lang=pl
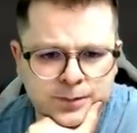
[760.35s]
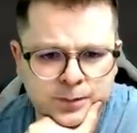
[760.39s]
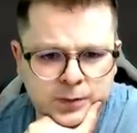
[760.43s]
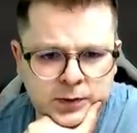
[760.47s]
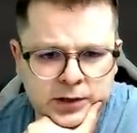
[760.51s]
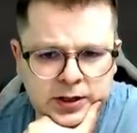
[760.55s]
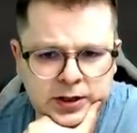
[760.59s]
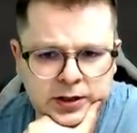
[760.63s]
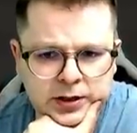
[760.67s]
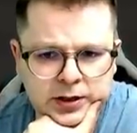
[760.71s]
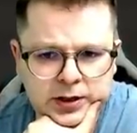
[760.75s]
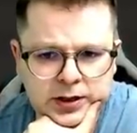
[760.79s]

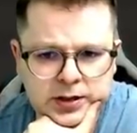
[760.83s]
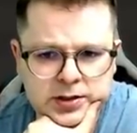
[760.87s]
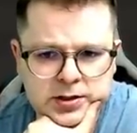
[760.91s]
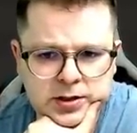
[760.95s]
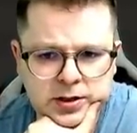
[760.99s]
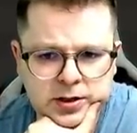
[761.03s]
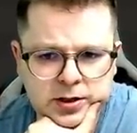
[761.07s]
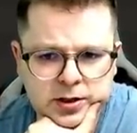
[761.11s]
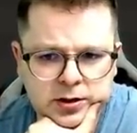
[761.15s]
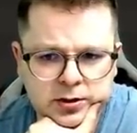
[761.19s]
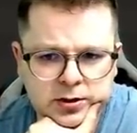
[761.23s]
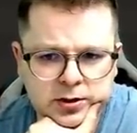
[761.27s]
Jedyne
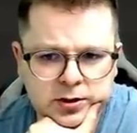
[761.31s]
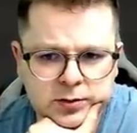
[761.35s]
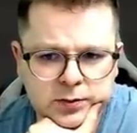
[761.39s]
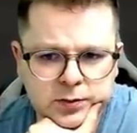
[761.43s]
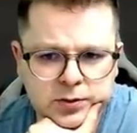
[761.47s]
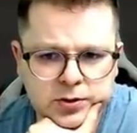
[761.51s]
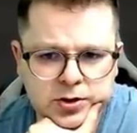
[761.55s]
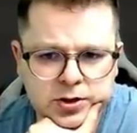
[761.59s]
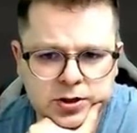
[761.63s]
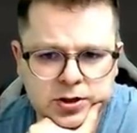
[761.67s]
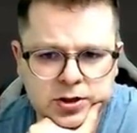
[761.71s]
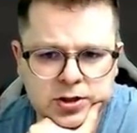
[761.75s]
co, to
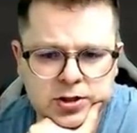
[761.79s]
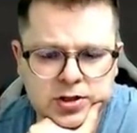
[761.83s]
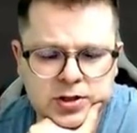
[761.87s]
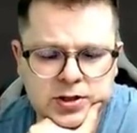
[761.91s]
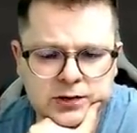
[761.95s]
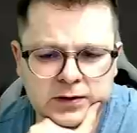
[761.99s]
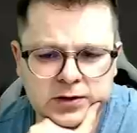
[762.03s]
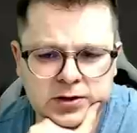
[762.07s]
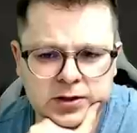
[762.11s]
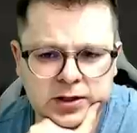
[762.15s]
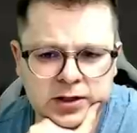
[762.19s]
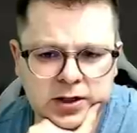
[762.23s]
może liczyć na
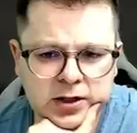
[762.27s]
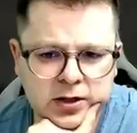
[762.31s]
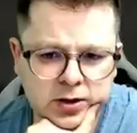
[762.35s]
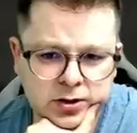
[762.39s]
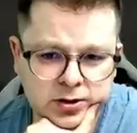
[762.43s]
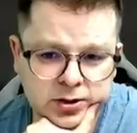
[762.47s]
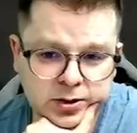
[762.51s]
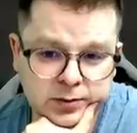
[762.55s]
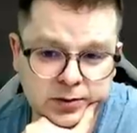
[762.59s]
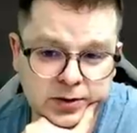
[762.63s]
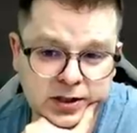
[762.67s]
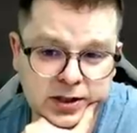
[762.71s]
wieża
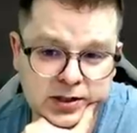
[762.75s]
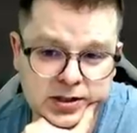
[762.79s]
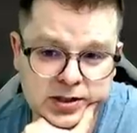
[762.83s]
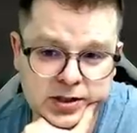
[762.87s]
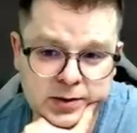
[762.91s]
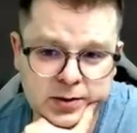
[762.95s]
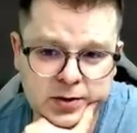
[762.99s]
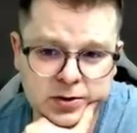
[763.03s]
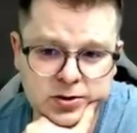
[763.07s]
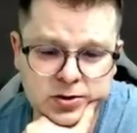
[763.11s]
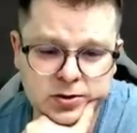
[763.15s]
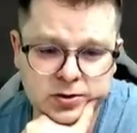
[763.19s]
G8, teraz nie
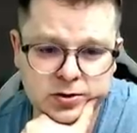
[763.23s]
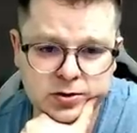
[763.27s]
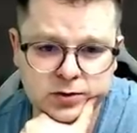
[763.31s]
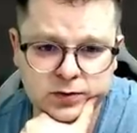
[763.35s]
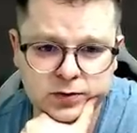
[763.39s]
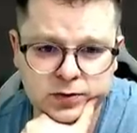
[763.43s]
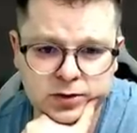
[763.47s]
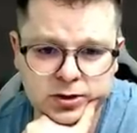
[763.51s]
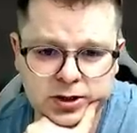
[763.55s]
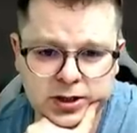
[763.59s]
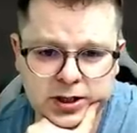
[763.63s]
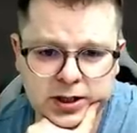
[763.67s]
może
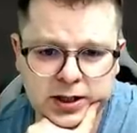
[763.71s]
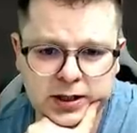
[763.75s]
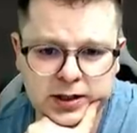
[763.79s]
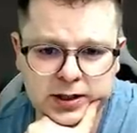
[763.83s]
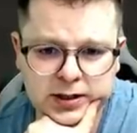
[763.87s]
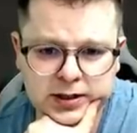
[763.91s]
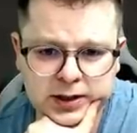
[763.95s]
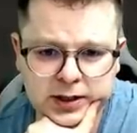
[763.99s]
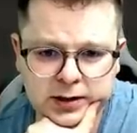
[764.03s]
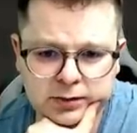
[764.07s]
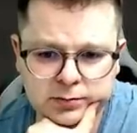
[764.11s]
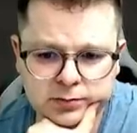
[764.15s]
oczywiście, ale
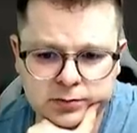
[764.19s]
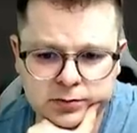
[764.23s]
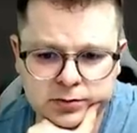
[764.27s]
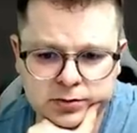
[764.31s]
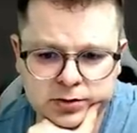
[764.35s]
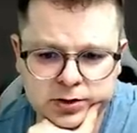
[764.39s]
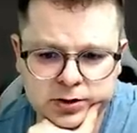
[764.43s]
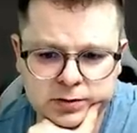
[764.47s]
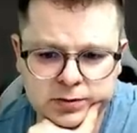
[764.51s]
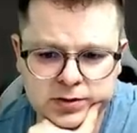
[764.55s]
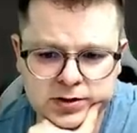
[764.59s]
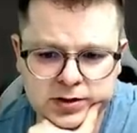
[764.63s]
tam,
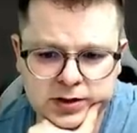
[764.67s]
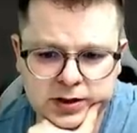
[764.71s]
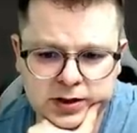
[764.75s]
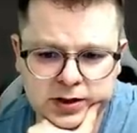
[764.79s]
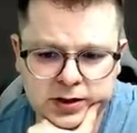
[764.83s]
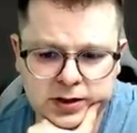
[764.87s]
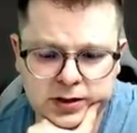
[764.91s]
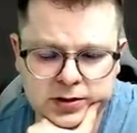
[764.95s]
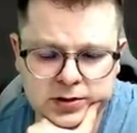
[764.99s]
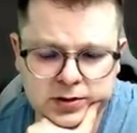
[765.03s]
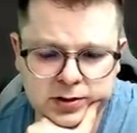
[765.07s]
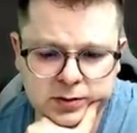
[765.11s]
żeby
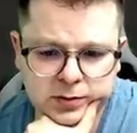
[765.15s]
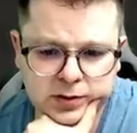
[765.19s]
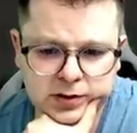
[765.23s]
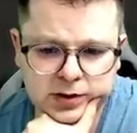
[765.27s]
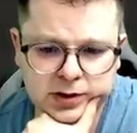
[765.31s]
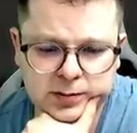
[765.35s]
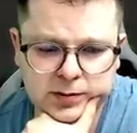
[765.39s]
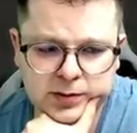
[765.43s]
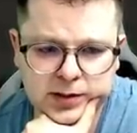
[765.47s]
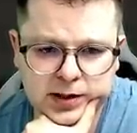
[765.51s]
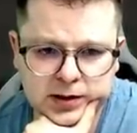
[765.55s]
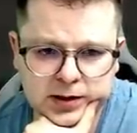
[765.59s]
zerkać sobie
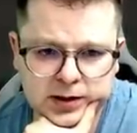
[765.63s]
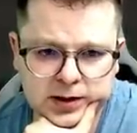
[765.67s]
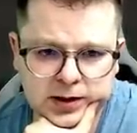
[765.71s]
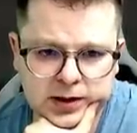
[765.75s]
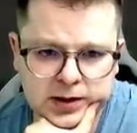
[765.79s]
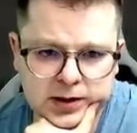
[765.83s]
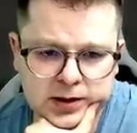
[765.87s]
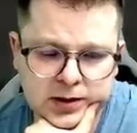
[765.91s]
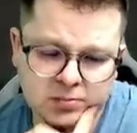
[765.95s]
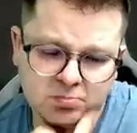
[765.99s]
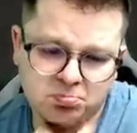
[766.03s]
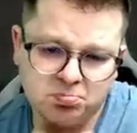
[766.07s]
na mata,
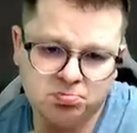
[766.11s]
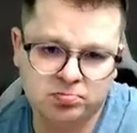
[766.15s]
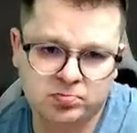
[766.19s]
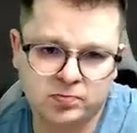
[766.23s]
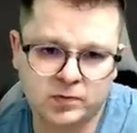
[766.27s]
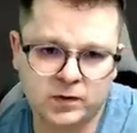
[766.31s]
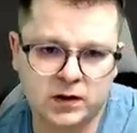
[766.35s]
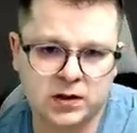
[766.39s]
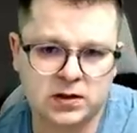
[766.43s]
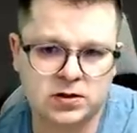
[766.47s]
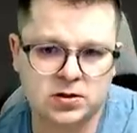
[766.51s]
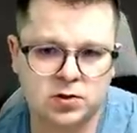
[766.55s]

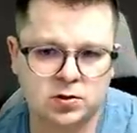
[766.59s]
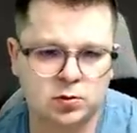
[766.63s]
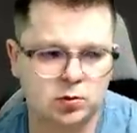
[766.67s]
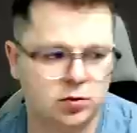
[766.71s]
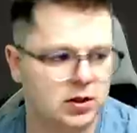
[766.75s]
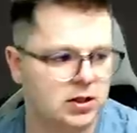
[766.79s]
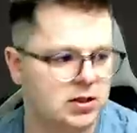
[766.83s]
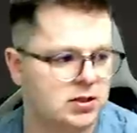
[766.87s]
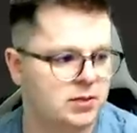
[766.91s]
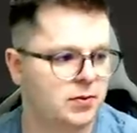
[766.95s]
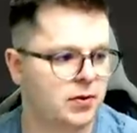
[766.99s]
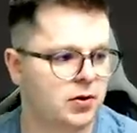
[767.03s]
więc
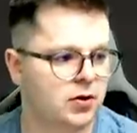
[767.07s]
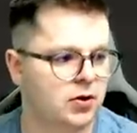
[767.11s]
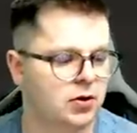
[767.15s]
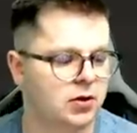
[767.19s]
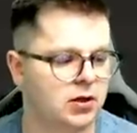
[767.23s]
tutaj spoko